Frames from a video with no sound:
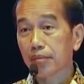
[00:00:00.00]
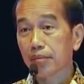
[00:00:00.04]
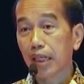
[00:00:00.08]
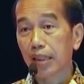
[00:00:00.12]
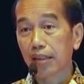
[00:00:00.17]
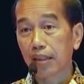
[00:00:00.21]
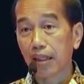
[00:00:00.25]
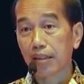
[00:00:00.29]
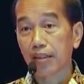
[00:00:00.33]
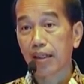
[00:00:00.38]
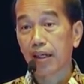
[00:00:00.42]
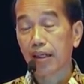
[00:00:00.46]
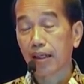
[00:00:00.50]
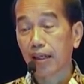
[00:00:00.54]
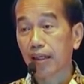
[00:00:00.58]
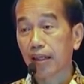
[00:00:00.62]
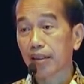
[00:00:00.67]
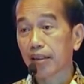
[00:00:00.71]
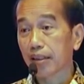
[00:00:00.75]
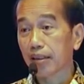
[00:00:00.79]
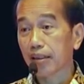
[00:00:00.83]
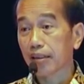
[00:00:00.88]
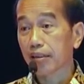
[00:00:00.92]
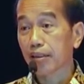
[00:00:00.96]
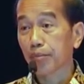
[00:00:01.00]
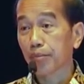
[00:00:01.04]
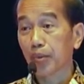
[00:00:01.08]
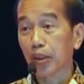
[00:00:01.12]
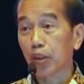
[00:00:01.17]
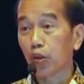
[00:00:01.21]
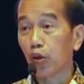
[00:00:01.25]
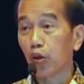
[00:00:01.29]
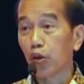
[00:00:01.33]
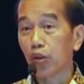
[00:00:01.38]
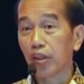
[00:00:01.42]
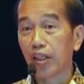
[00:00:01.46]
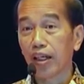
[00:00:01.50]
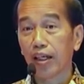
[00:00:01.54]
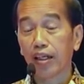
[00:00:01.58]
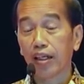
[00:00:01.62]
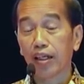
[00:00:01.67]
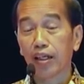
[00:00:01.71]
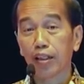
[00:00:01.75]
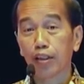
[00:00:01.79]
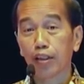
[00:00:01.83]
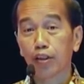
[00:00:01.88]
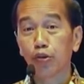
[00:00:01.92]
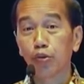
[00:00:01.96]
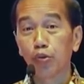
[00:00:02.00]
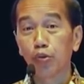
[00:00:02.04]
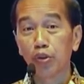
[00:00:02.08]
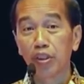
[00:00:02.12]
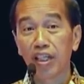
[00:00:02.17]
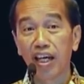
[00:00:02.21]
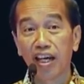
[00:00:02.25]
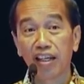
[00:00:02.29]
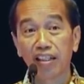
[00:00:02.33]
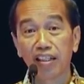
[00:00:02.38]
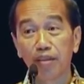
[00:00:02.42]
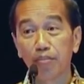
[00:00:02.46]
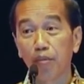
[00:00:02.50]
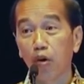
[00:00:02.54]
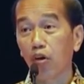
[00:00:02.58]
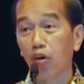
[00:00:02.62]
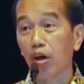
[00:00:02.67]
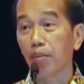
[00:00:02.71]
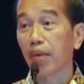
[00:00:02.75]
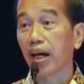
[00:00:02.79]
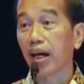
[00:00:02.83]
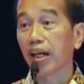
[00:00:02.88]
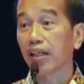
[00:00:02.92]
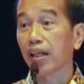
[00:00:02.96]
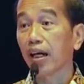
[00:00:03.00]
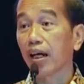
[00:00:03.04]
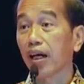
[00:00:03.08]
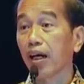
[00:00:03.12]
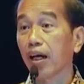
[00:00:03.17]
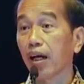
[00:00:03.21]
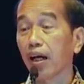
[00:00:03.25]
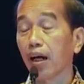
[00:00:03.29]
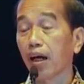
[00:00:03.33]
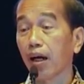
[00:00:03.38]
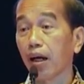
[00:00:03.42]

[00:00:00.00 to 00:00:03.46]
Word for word: Saya tanyakan, sebetulnya dunia ini mau kemana?